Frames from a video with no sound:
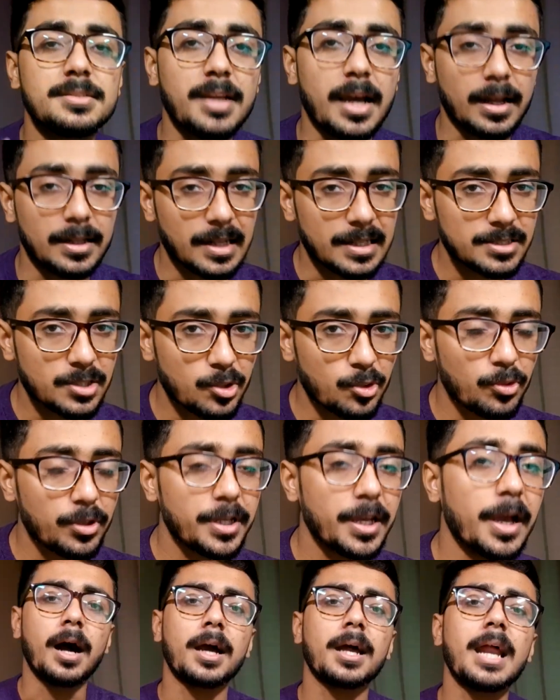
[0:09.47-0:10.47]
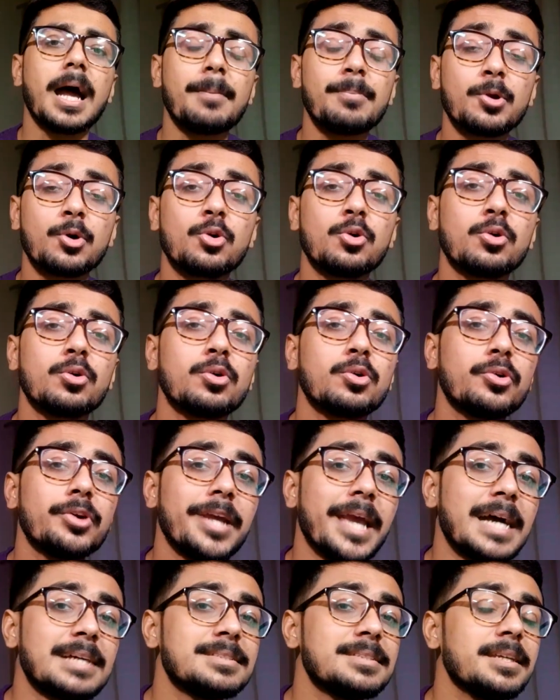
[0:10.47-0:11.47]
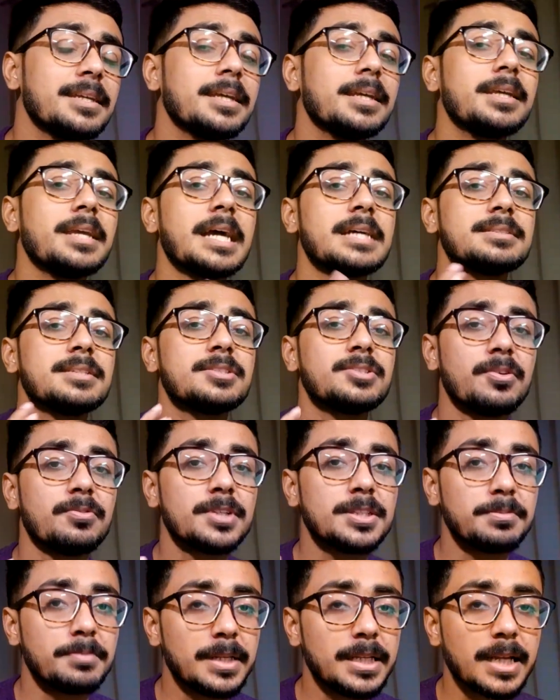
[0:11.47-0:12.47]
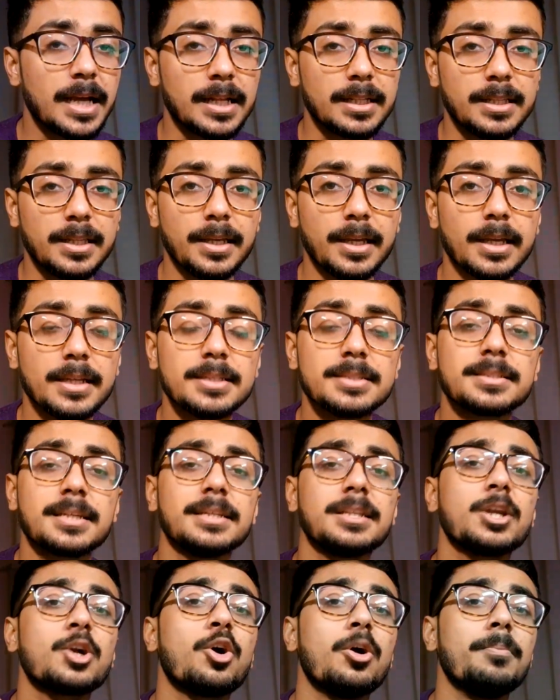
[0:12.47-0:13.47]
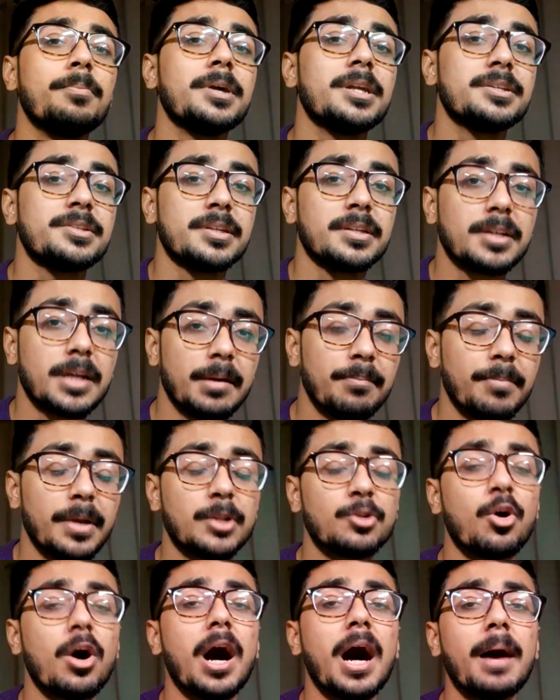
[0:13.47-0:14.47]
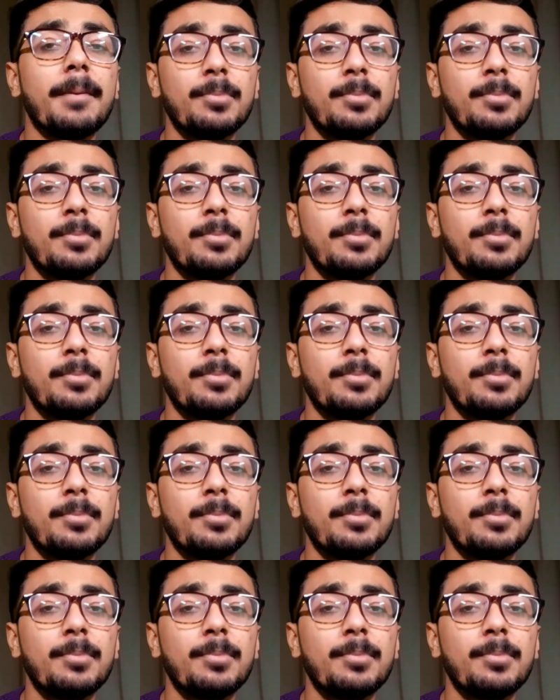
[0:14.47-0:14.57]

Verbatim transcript: ज़्यादा ज़रूरी है अगर आप लोगों को कोई ऐसी गिग या ऐसी सर्विस मिल जाती है जिसके अंदर कंपटीशन कम है तो